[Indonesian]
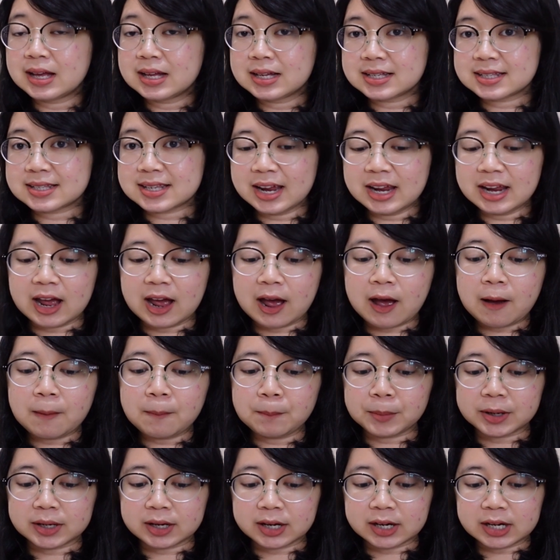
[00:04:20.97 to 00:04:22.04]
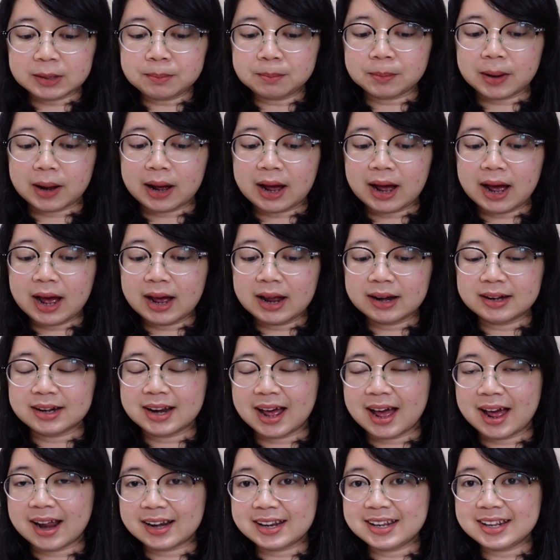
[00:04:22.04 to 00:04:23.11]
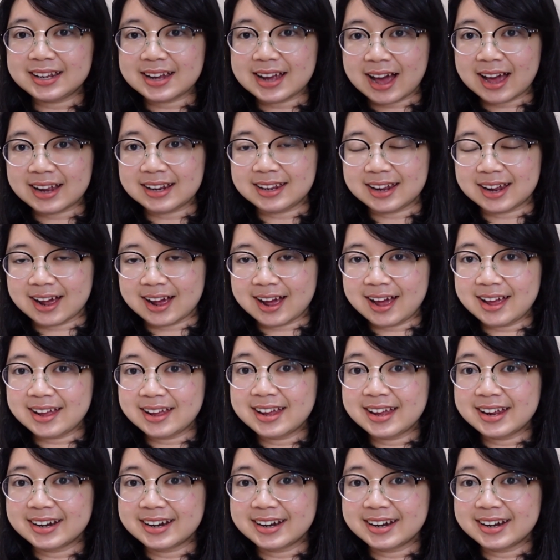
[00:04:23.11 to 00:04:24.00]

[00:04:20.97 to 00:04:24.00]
Saya menerima dari ayah